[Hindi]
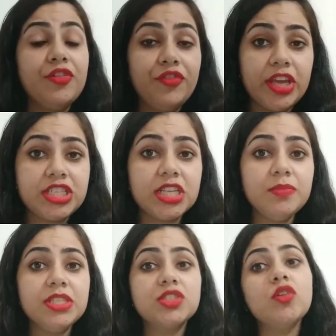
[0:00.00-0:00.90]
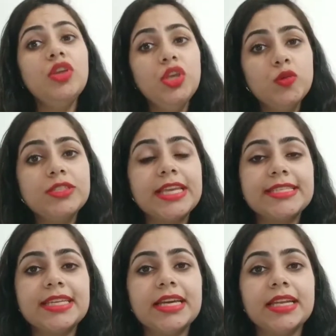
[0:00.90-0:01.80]
फेशियल मिस्ट को यूज
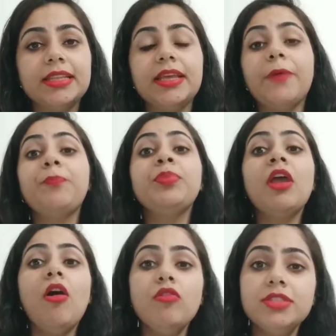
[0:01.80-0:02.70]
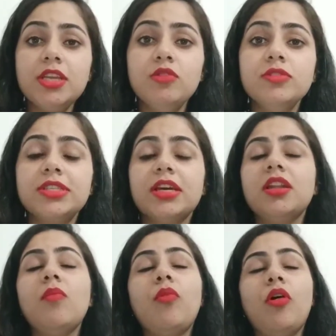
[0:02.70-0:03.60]
कैसे करते हैं उसे यूज
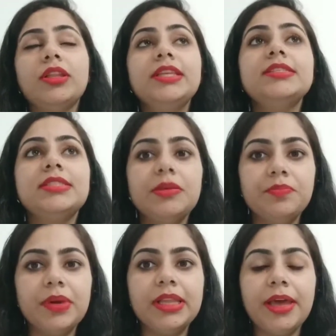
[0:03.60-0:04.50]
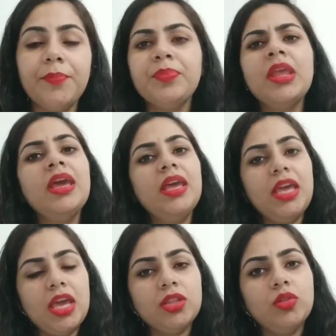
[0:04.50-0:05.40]
करना बहुत ही सिंपल है
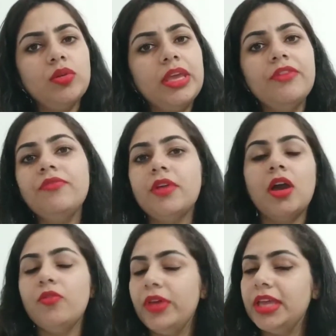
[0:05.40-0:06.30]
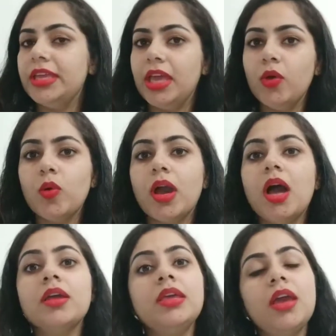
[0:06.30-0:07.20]
एक तो ये वे ये
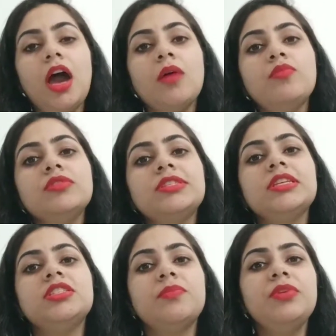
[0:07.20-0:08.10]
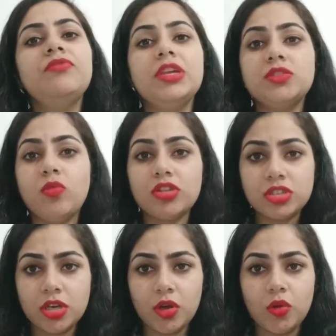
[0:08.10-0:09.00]
होगा कि आप उसे जब भी फेस
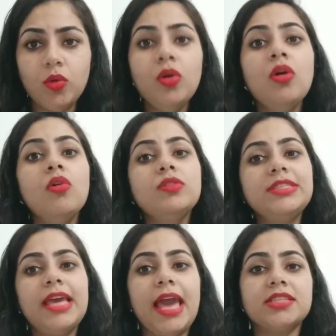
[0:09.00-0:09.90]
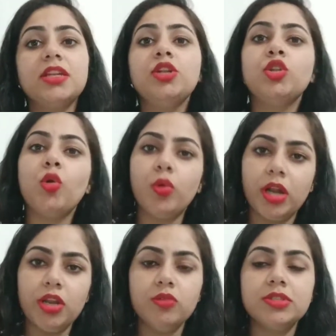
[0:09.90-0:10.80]
वॉश करो उसे एज अ
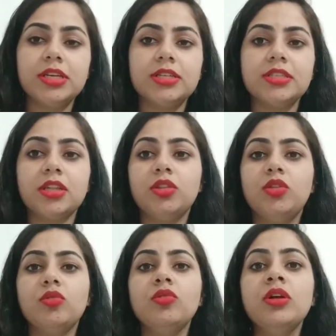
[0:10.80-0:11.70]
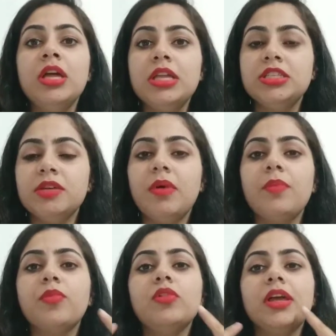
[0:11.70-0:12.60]
टोनर यूज कर सकते हो जब
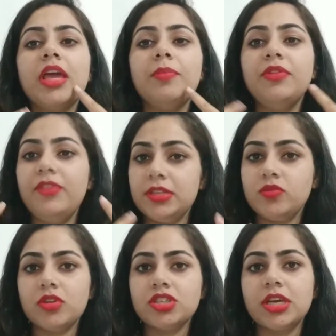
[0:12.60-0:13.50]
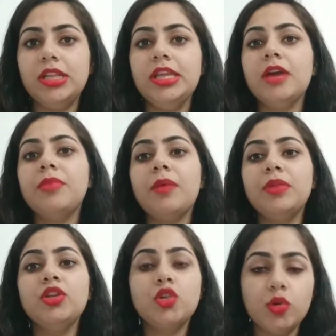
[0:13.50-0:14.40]
आपको लगे आपने फेस वॉश कर लिया अब
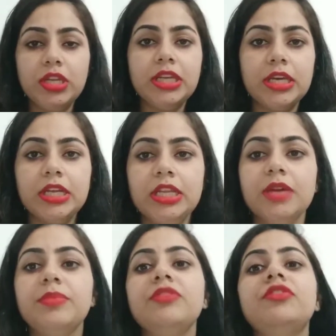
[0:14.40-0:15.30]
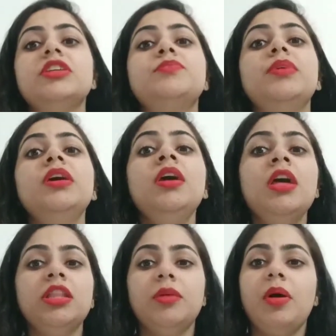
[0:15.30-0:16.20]
आपने टोनिंग करनी है अपने फेस पे
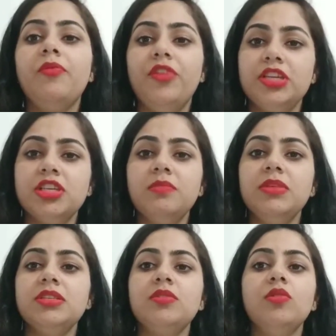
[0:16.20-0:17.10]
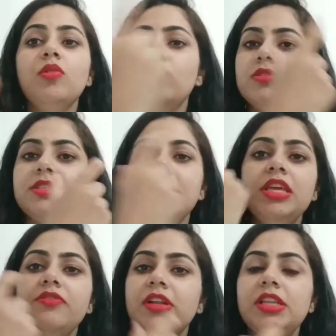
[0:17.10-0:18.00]
तब आप फेशियल मिस्ट लो उसे
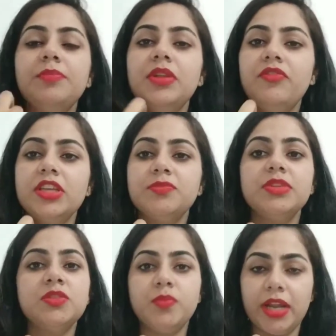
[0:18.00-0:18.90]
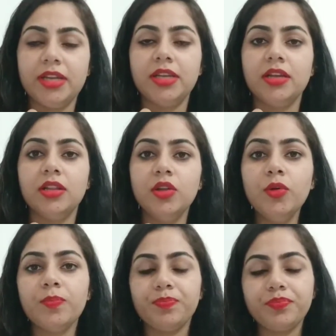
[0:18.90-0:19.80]
इवनली अपने फेस पे स्प्रेड कर
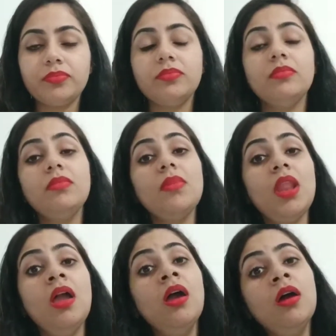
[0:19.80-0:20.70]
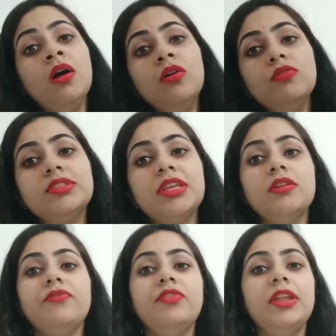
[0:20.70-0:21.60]
लो उसे
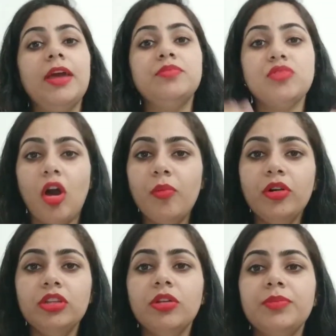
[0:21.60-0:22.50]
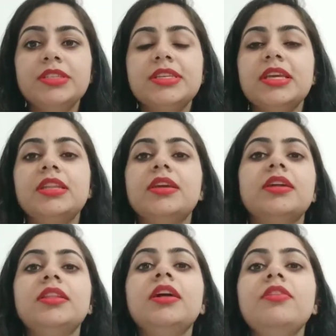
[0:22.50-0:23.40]
फिर एब्जॉर्ब होने दो अपनी स्किन के
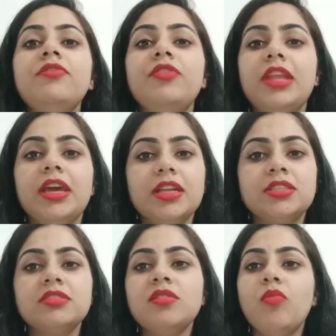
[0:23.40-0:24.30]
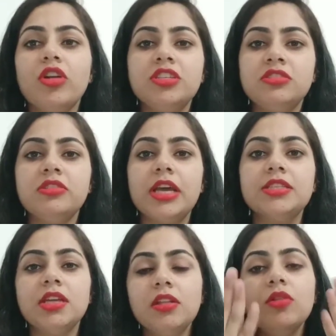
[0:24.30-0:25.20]
अंदर फिर एक अच्छा सा
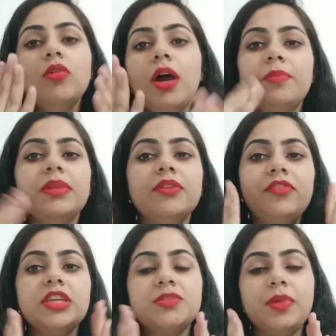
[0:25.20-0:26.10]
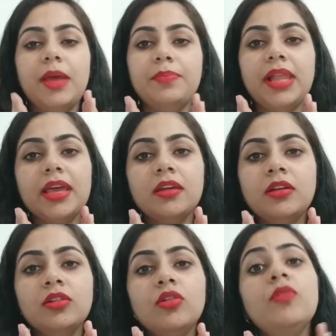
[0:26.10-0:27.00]
मॉइस्चराइजर लो अपने फेस पर अप्लाई
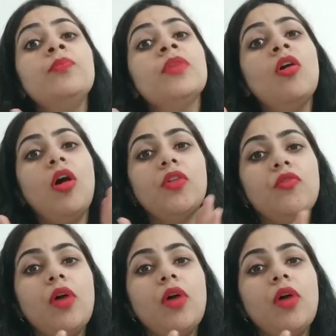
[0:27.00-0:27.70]
कर लो और वो